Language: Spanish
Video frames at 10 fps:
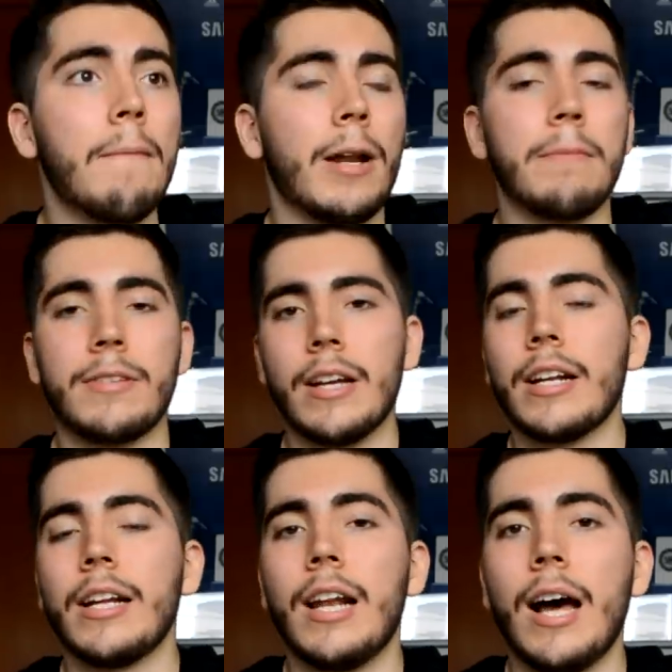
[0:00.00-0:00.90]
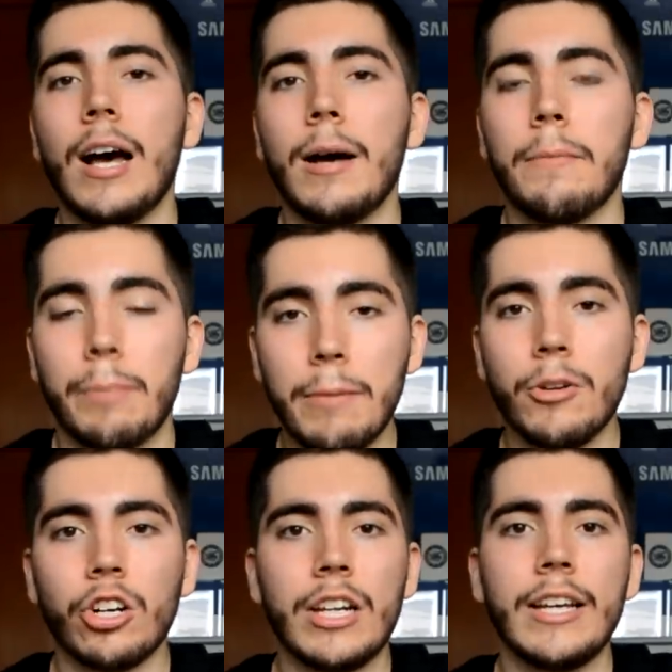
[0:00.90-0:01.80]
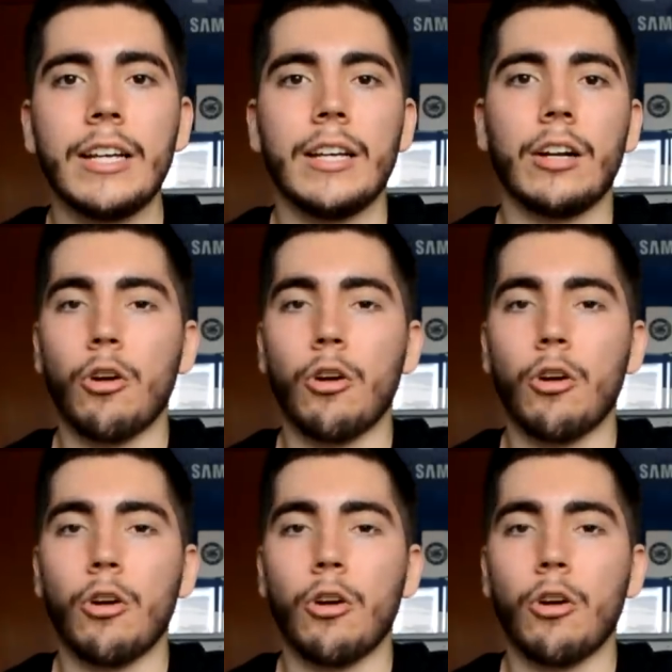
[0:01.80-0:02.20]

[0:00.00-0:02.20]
Para empezar, la Premier League eh,